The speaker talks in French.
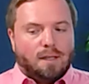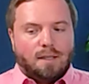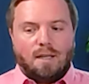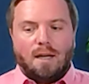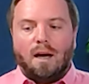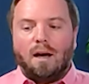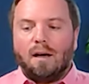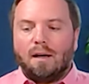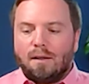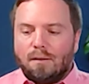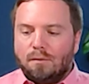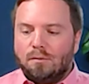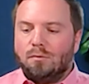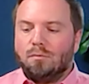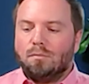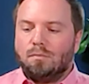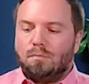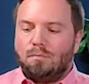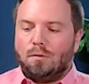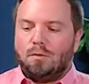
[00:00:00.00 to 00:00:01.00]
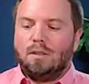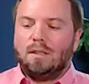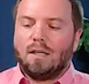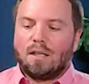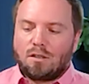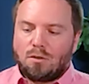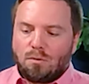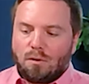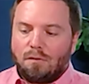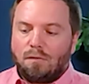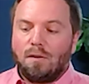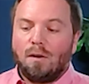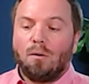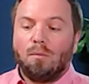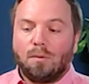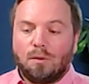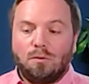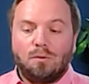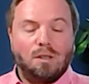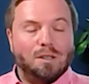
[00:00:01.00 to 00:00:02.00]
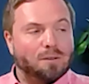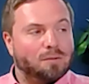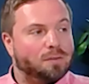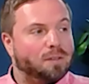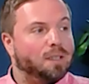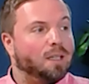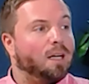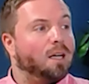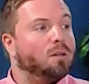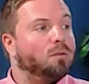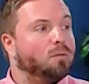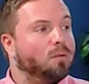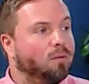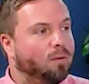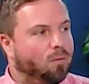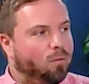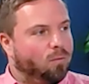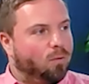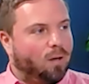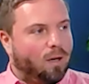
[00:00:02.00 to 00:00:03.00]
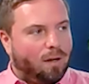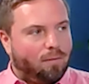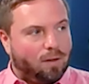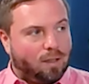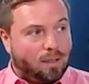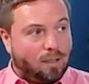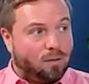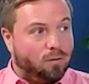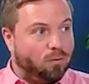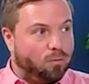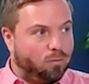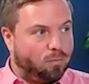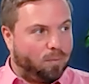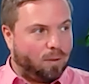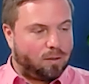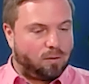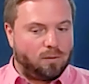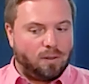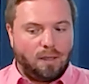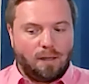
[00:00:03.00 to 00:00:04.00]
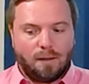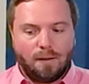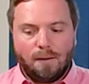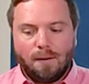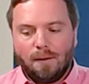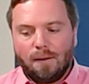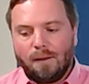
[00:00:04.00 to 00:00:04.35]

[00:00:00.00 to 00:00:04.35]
Il y a une petite action à faire auprès du client final ou, avec l'aide de nos partenaires